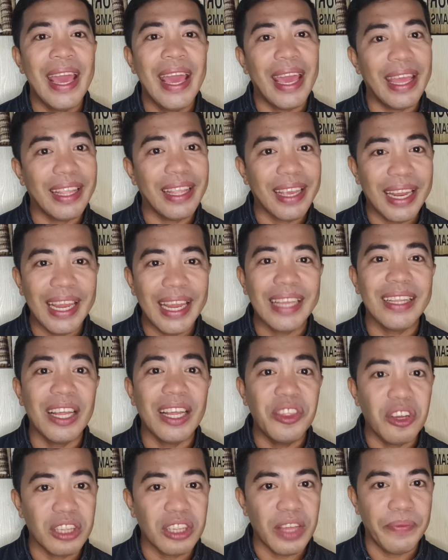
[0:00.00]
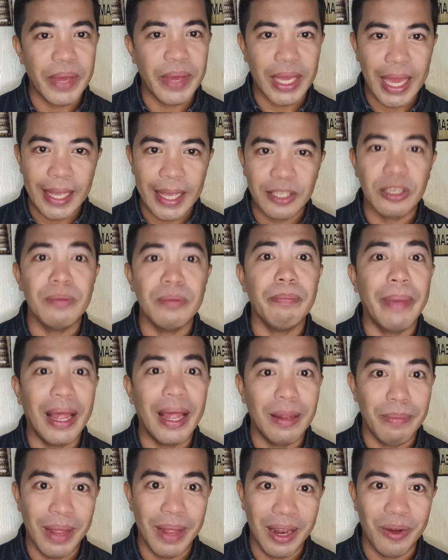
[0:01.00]
and click the notification
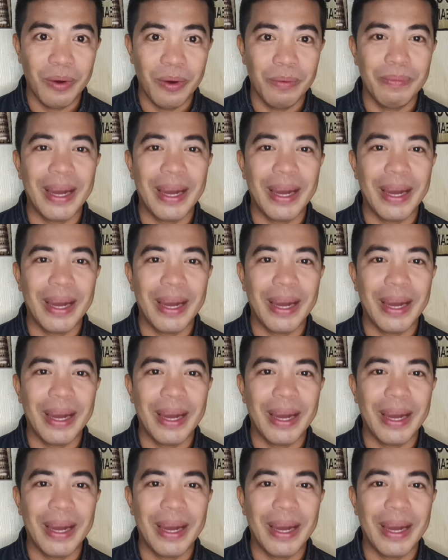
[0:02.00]
bell below